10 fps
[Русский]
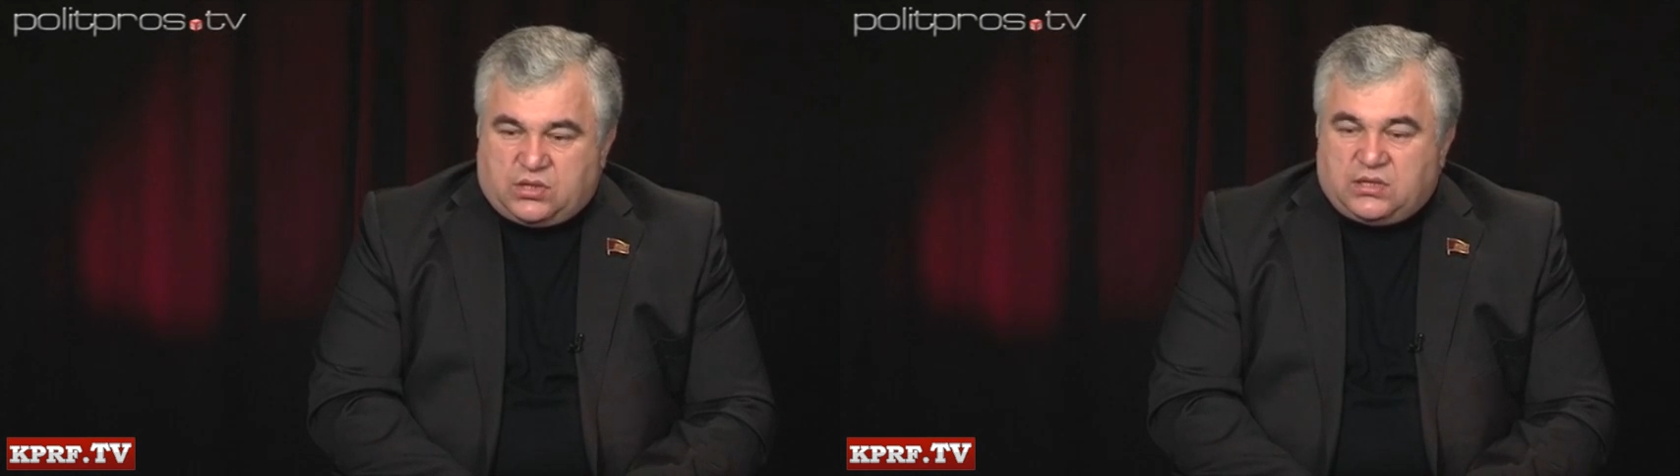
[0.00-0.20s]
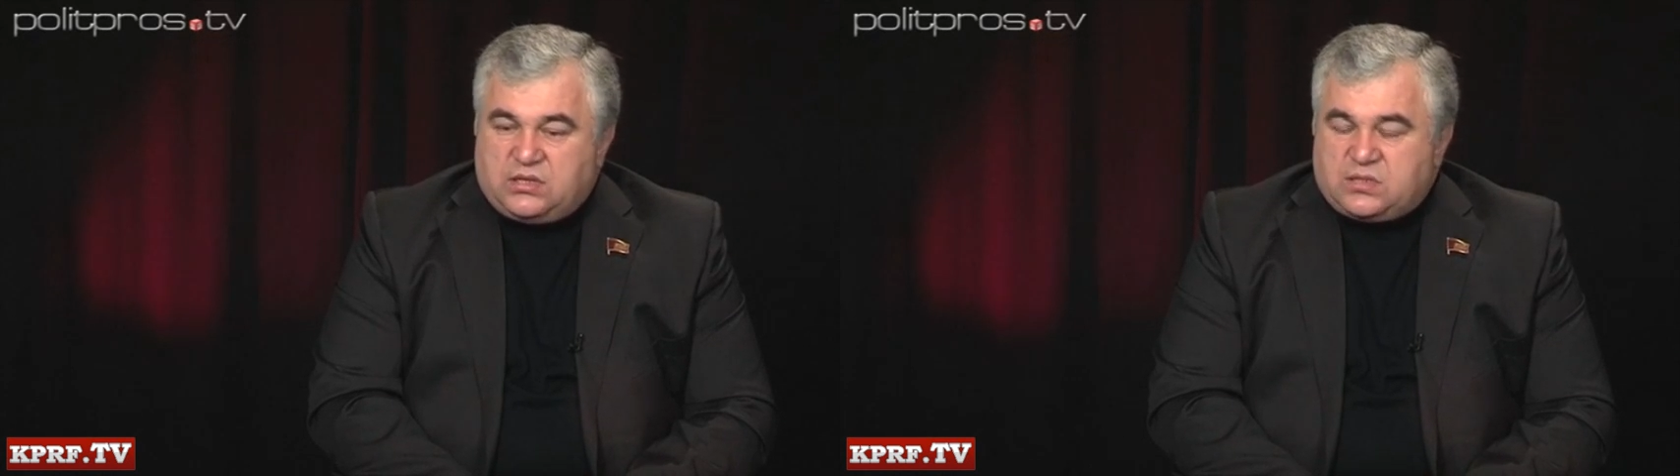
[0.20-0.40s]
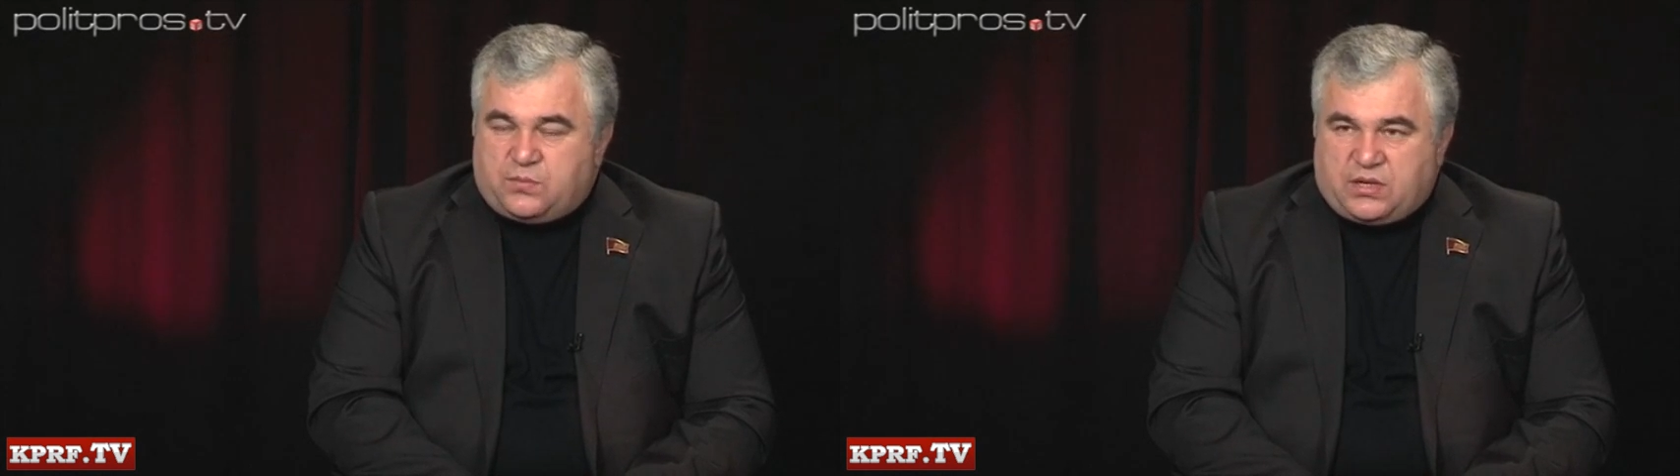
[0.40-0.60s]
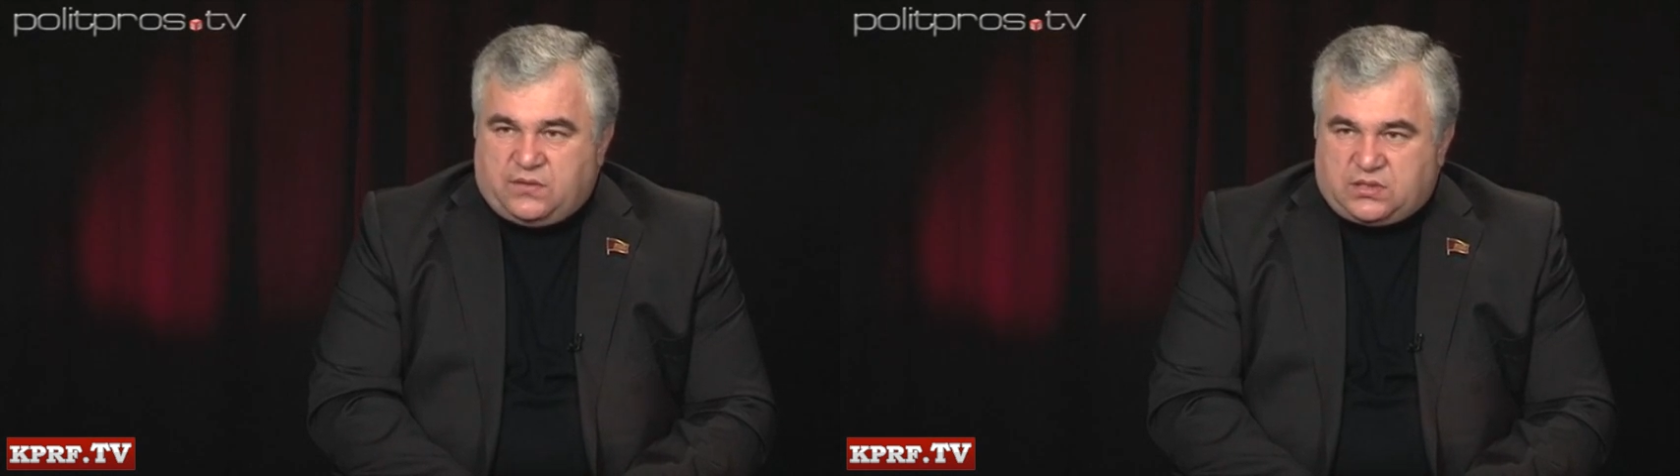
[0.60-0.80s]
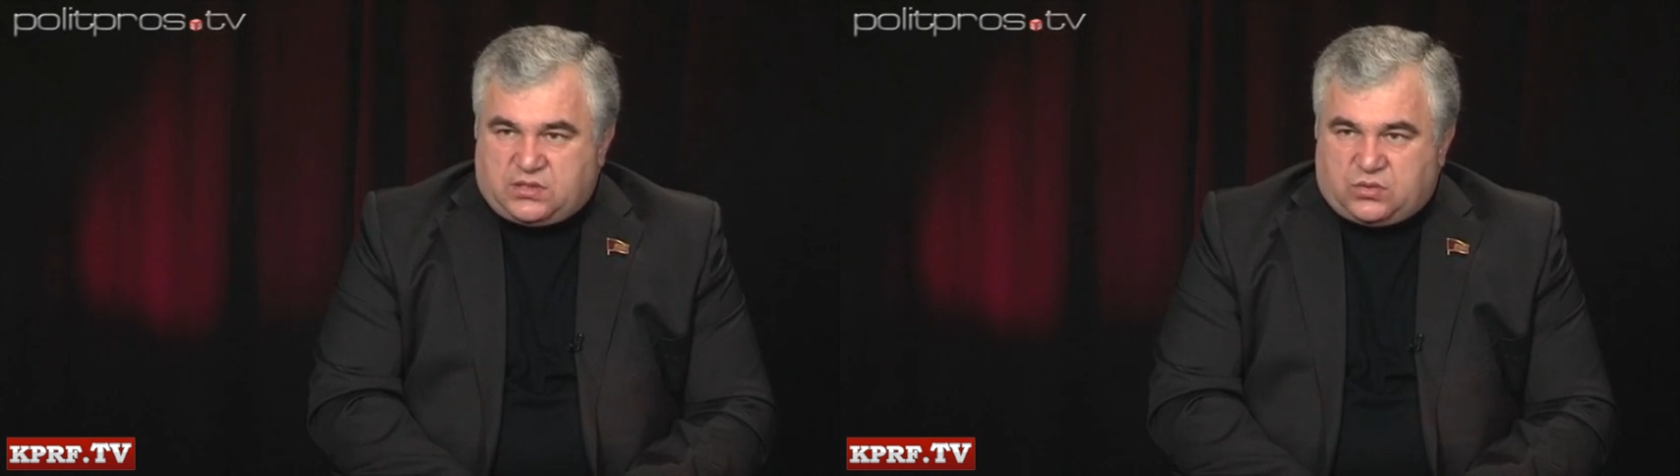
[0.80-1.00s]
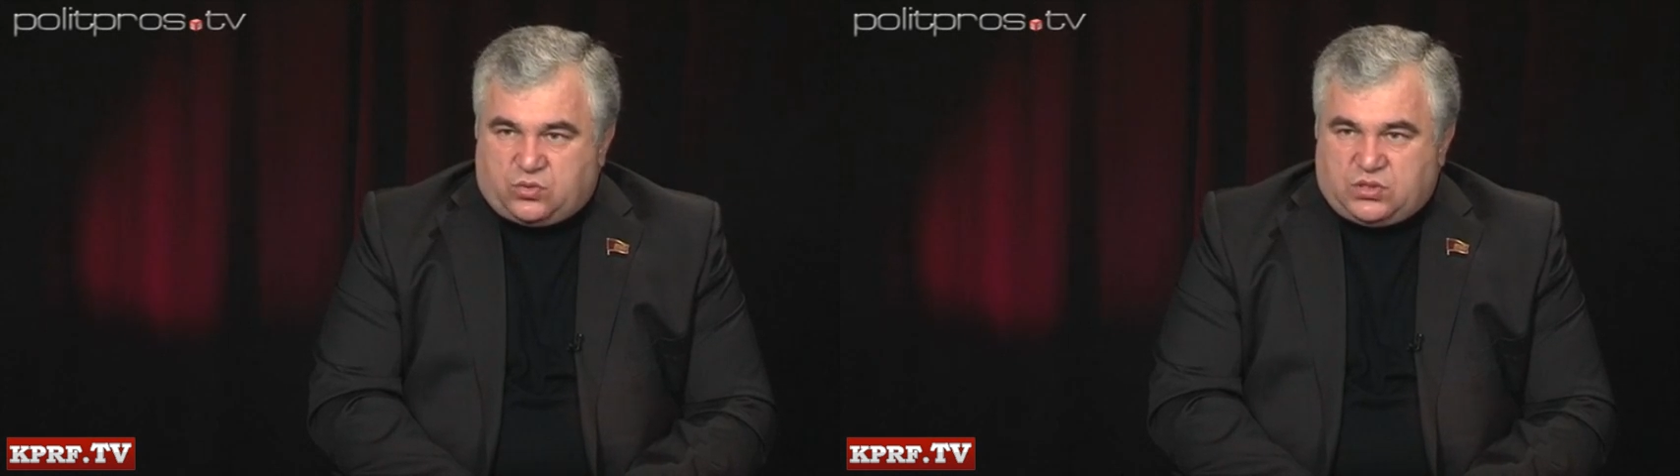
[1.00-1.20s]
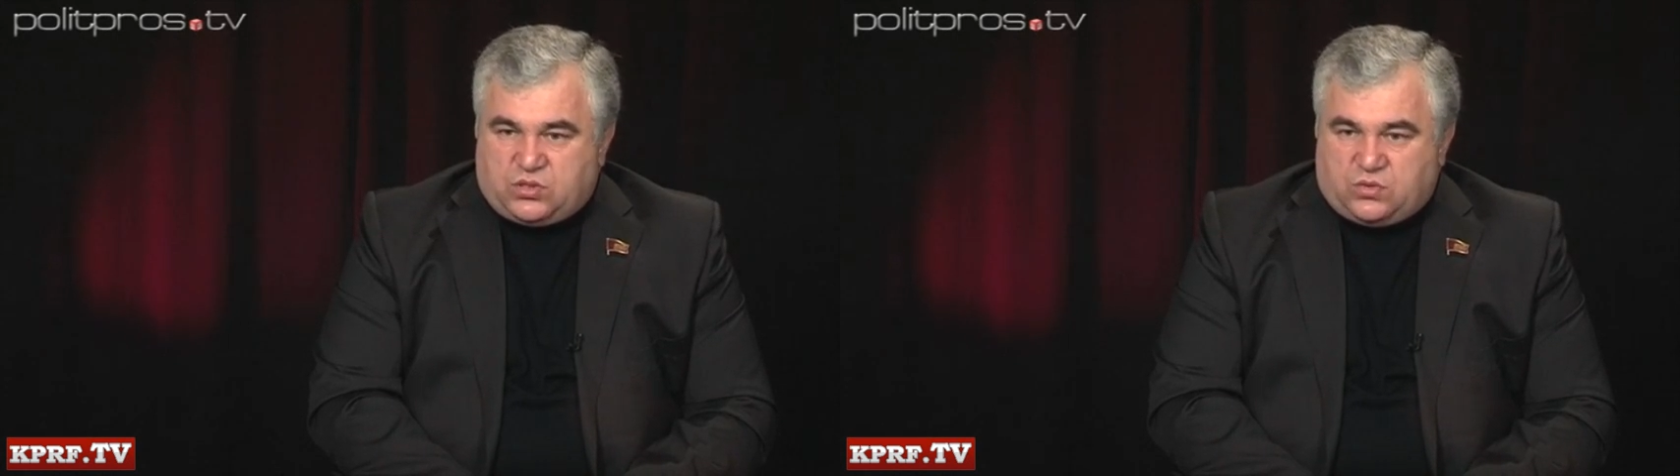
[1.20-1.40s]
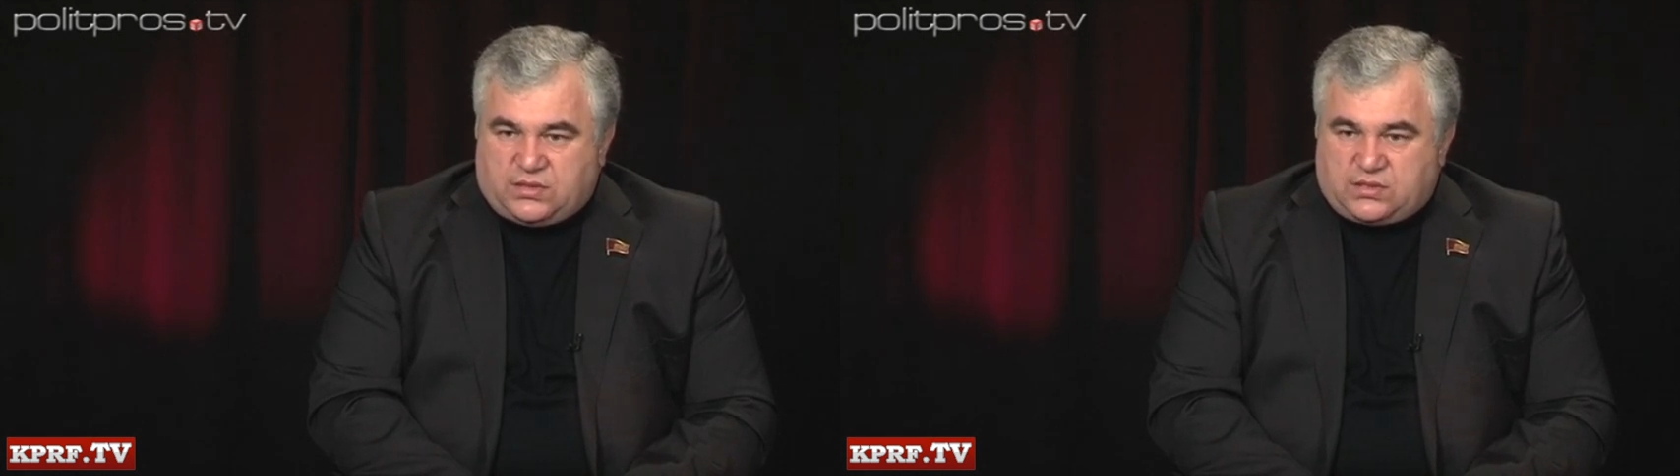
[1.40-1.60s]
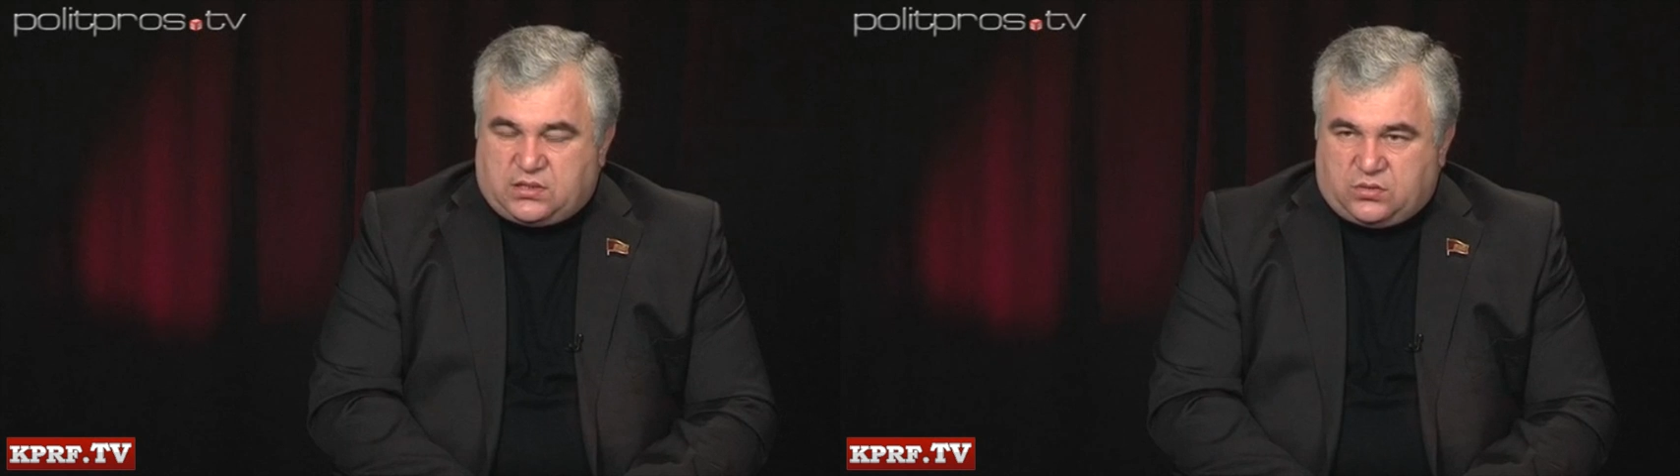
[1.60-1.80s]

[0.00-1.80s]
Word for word: они не справятся с той ситуацией,